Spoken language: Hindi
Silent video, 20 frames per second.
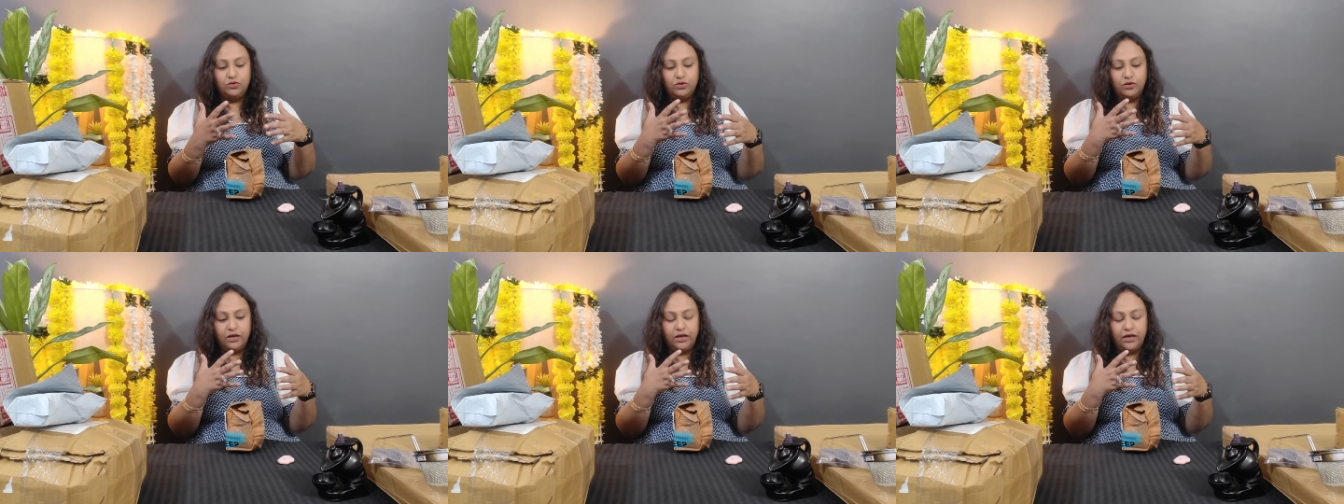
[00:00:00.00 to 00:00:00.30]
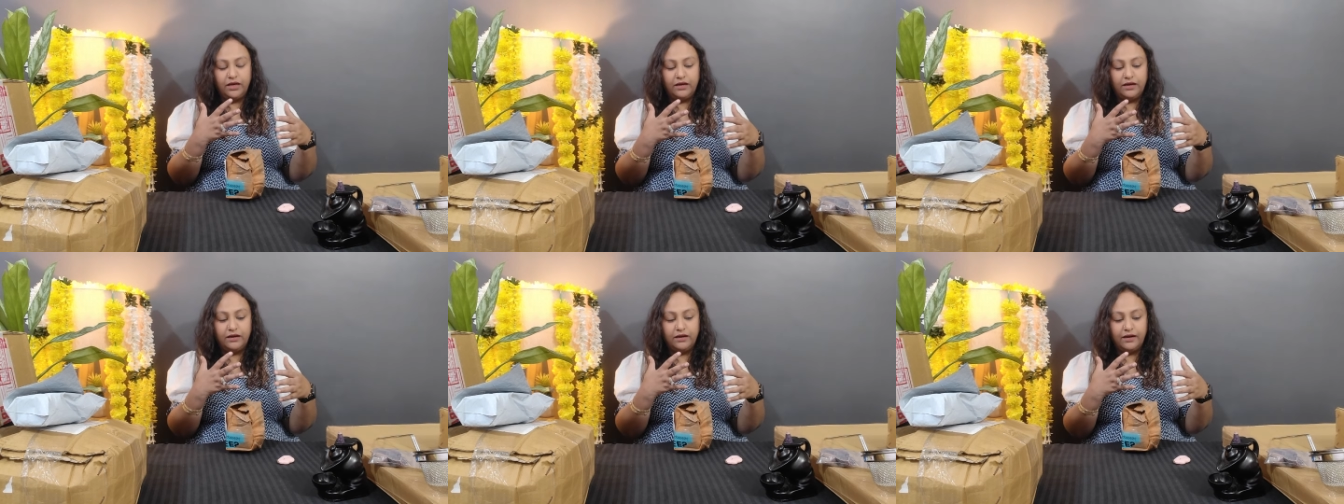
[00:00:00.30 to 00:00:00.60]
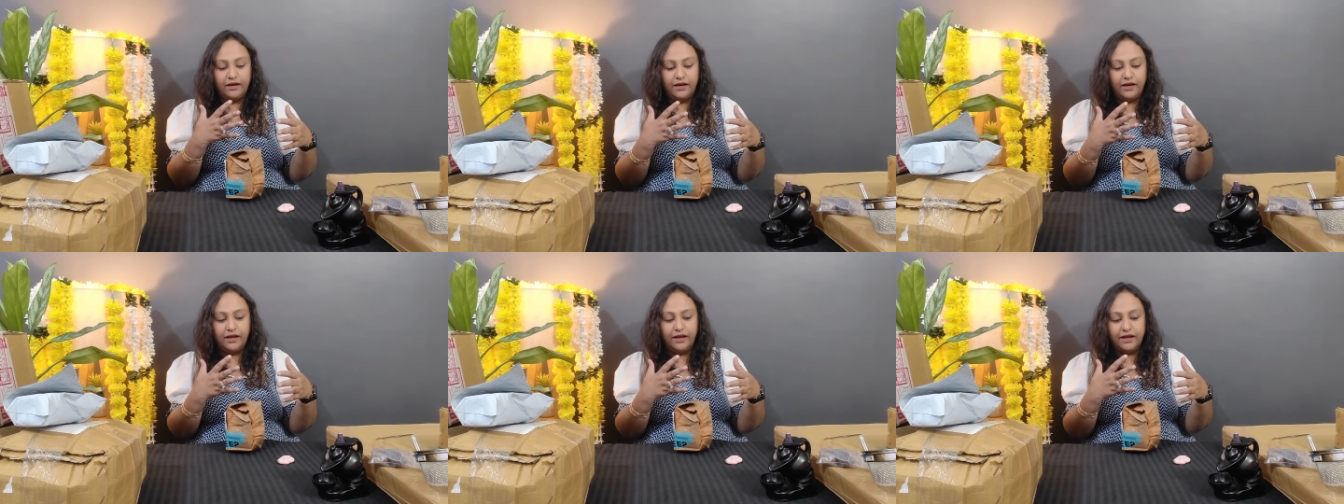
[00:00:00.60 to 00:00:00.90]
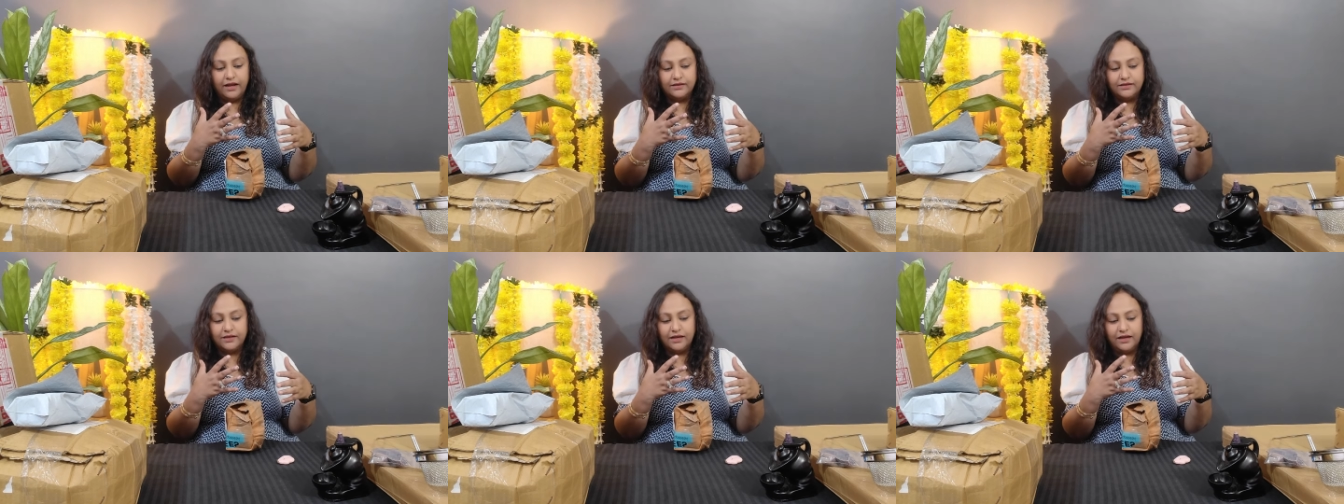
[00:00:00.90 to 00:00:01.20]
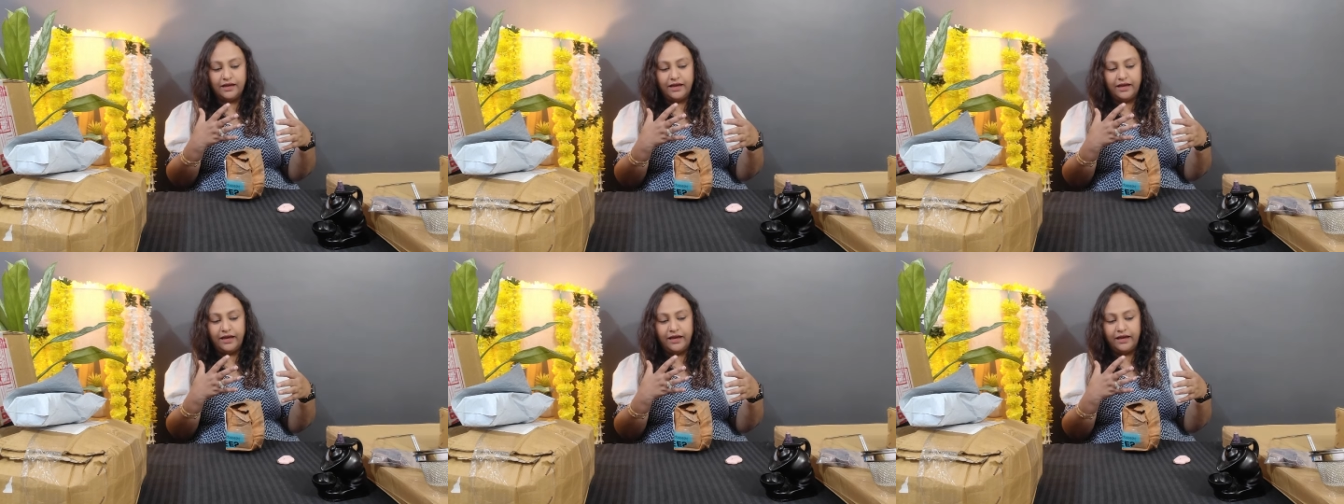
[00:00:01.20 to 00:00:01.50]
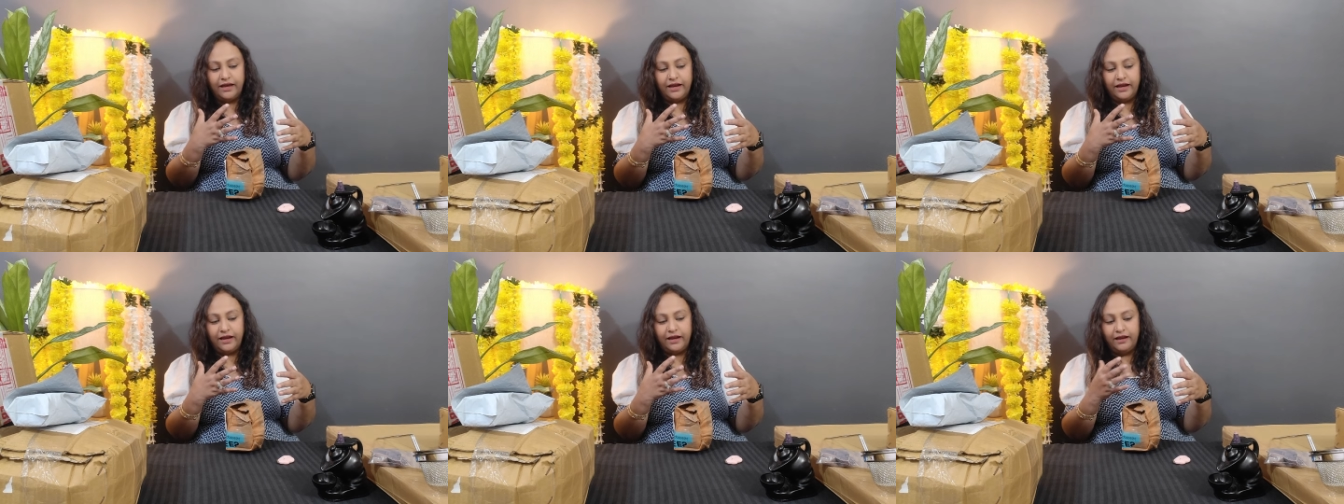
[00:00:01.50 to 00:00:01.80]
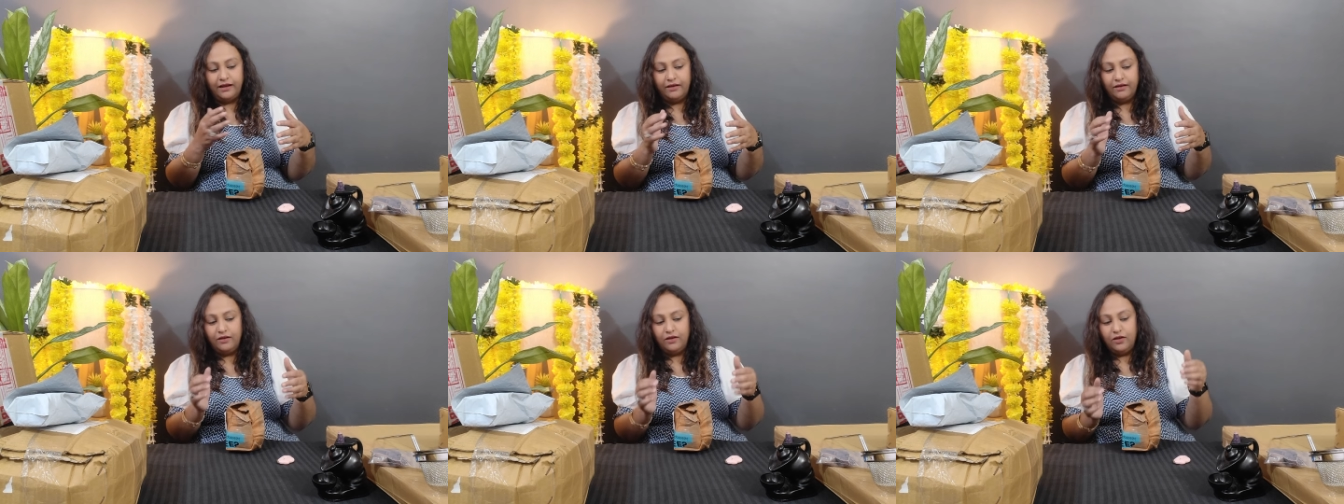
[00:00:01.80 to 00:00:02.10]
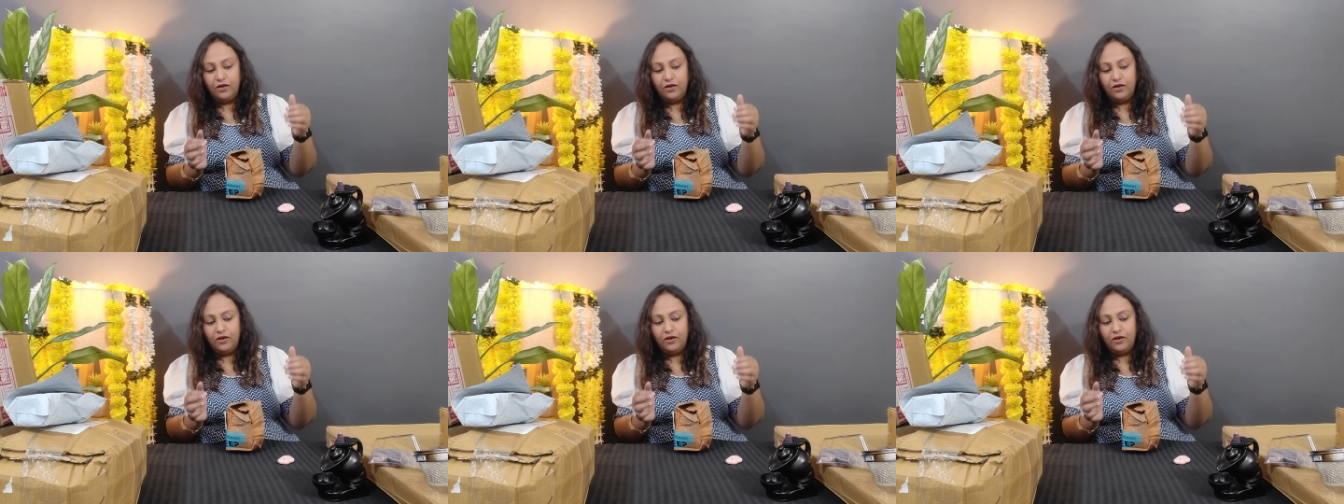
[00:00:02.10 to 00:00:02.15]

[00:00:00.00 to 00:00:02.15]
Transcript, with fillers: एक हल्का सा एयर है ना